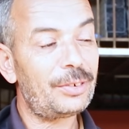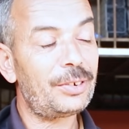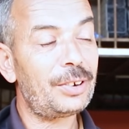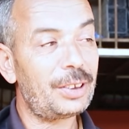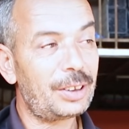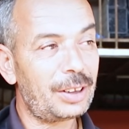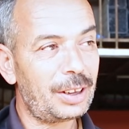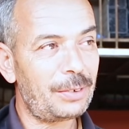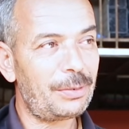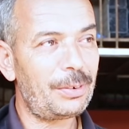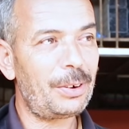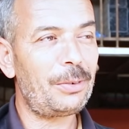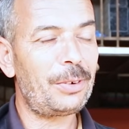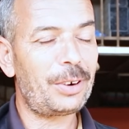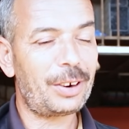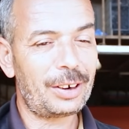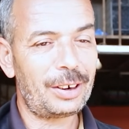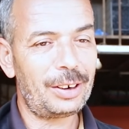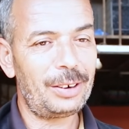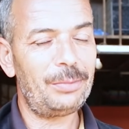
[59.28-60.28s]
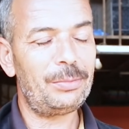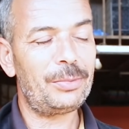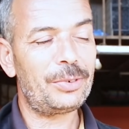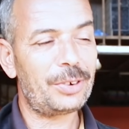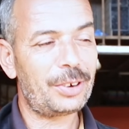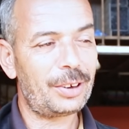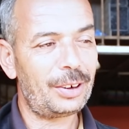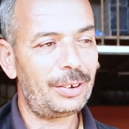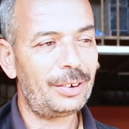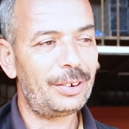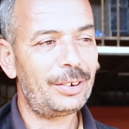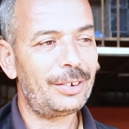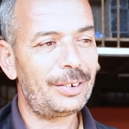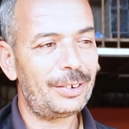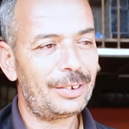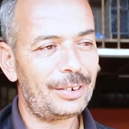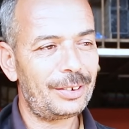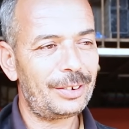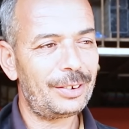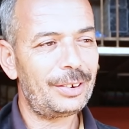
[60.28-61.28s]
شفت كيف وراي المشكل
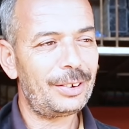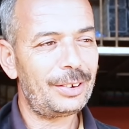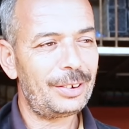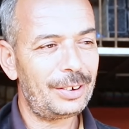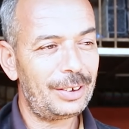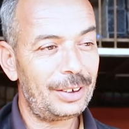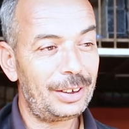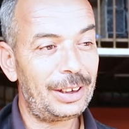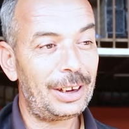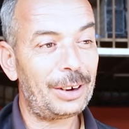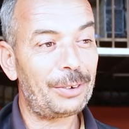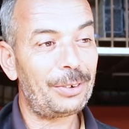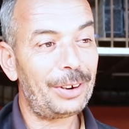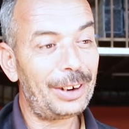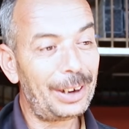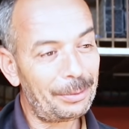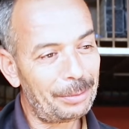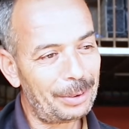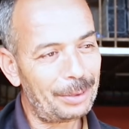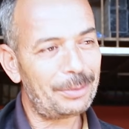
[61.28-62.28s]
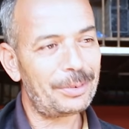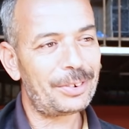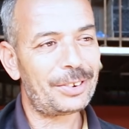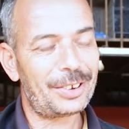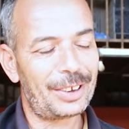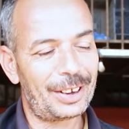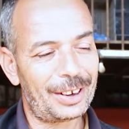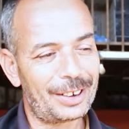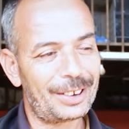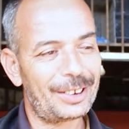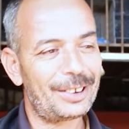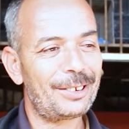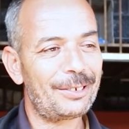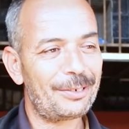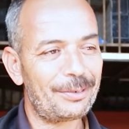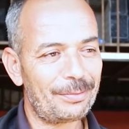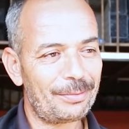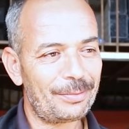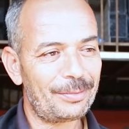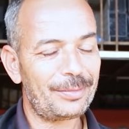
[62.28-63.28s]
ياكلها بالمساك
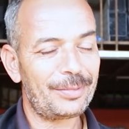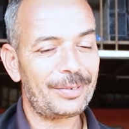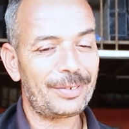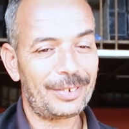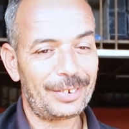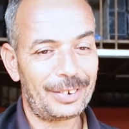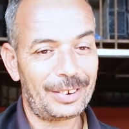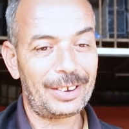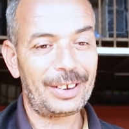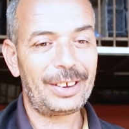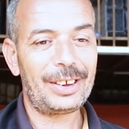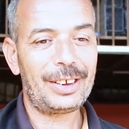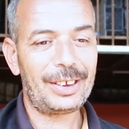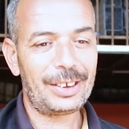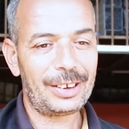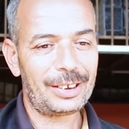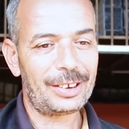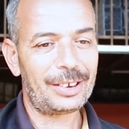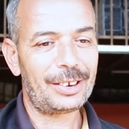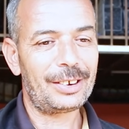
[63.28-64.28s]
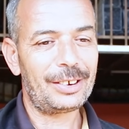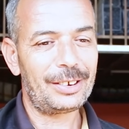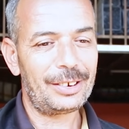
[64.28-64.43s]
ايه